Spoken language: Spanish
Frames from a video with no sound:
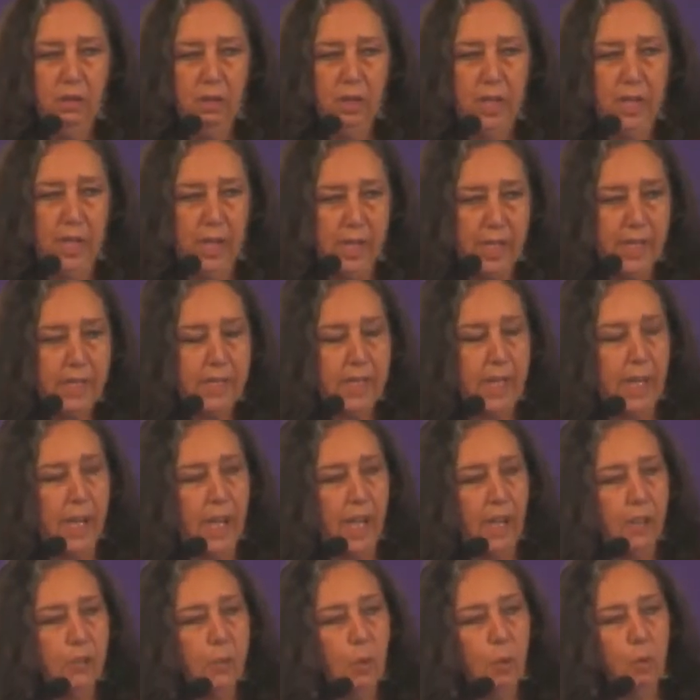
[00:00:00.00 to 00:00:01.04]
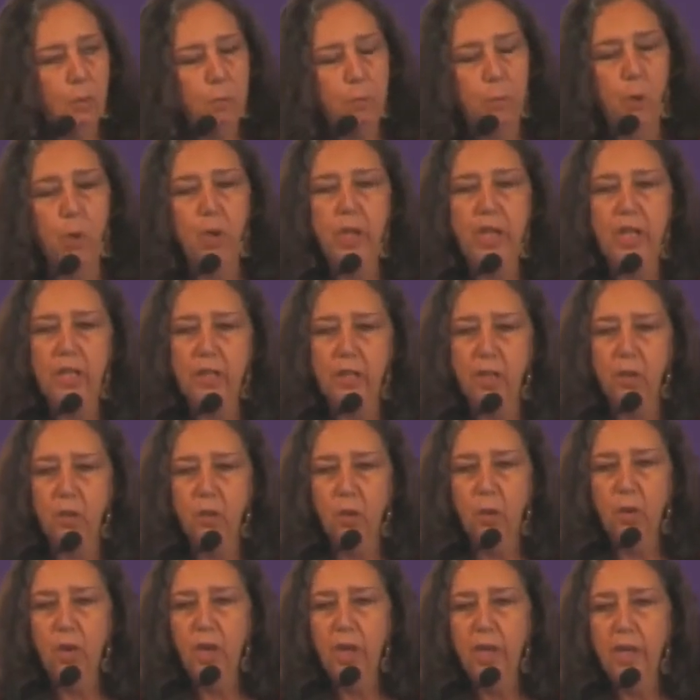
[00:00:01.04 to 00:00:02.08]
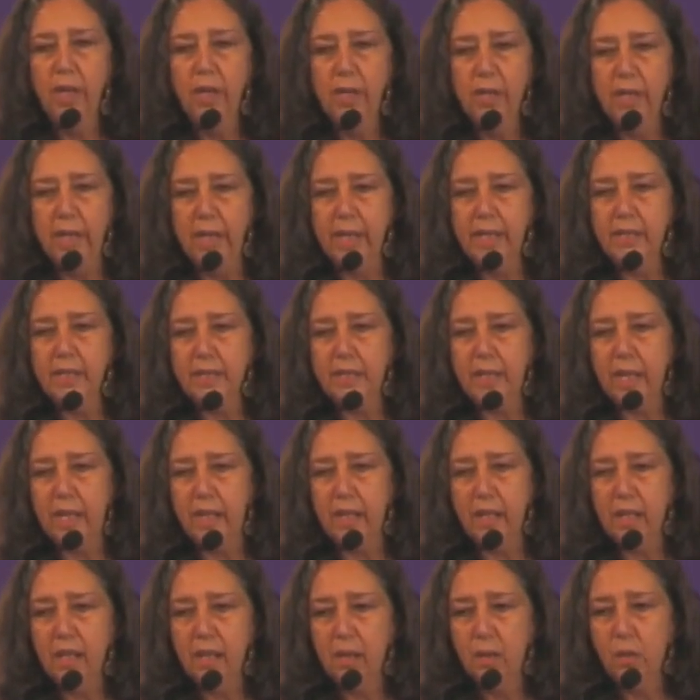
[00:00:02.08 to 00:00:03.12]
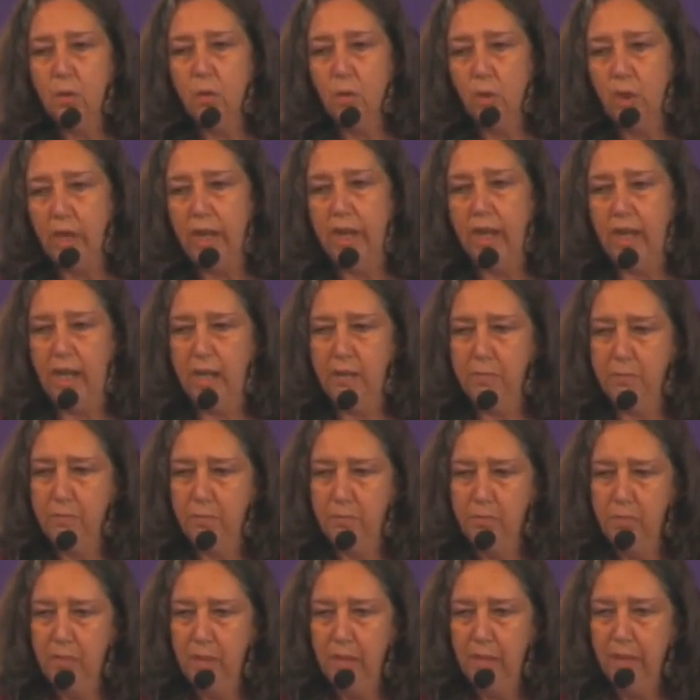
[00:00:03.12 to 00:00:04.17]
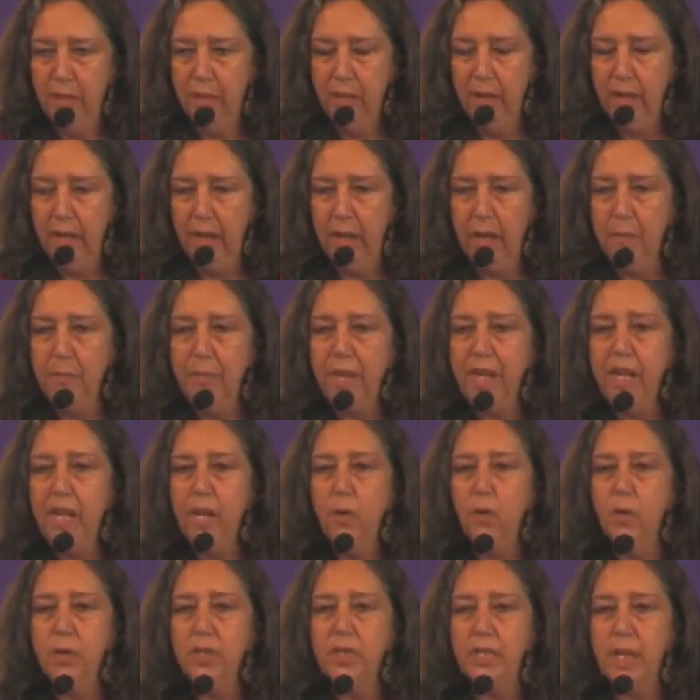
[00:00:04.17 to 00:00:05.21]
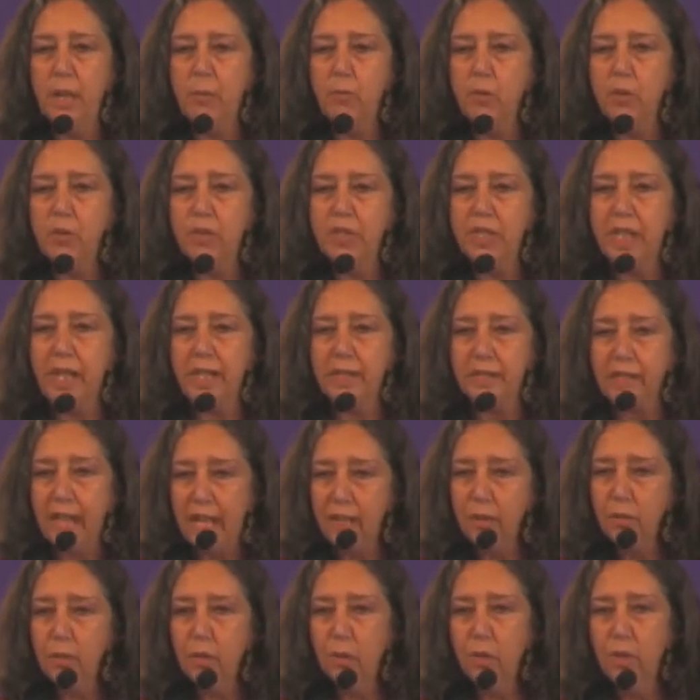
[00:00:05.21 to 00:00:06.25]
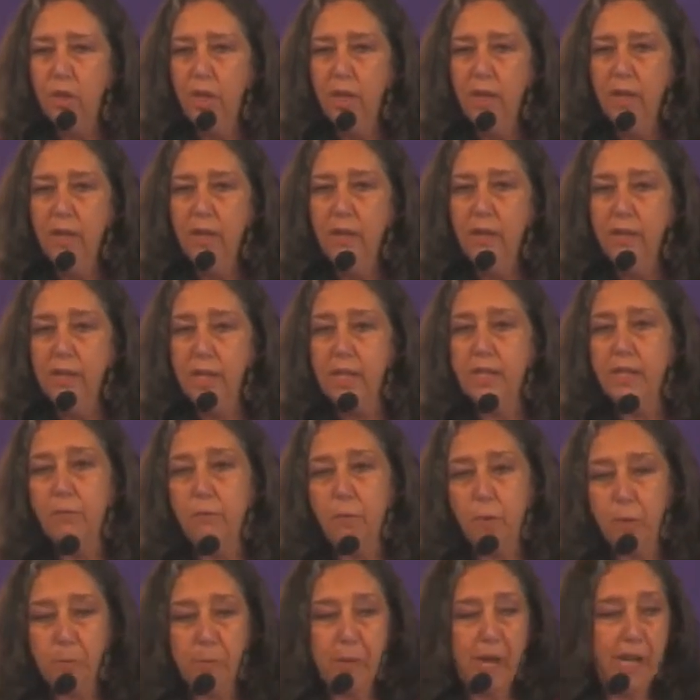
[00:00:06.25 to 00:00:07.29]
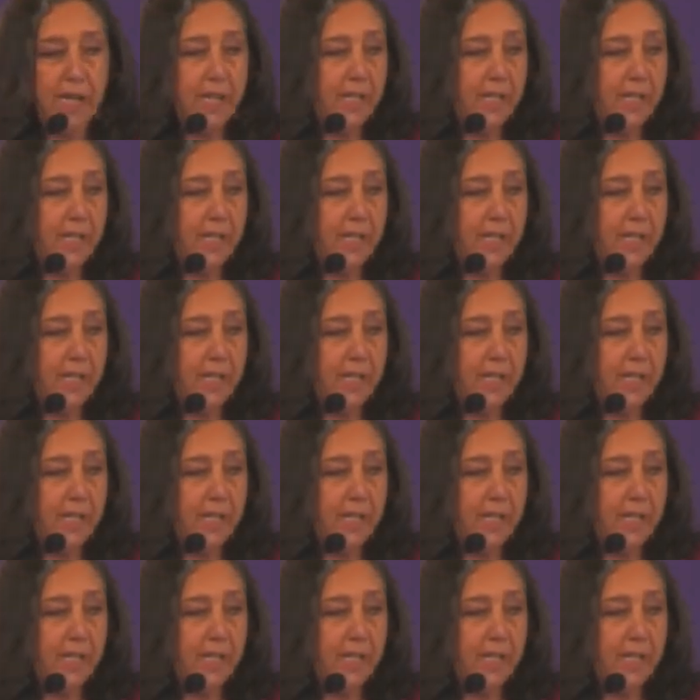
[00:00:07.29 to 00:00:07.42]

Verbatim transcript: y en este caso político, de esta colega. En México estamos tratando de reformar